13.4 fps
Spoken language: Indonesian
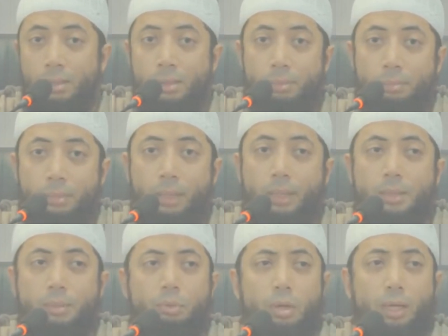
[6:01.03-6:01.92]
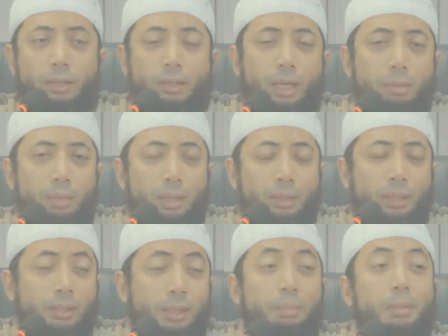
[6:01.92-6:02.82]
Mereka semua angkat tangan
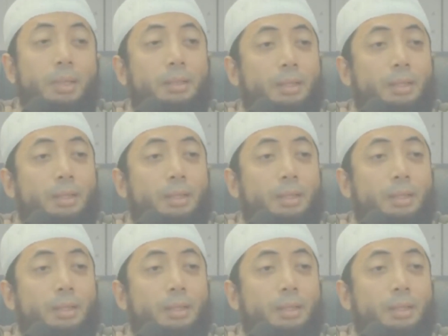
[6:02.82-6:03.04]
mengatakan kami nggak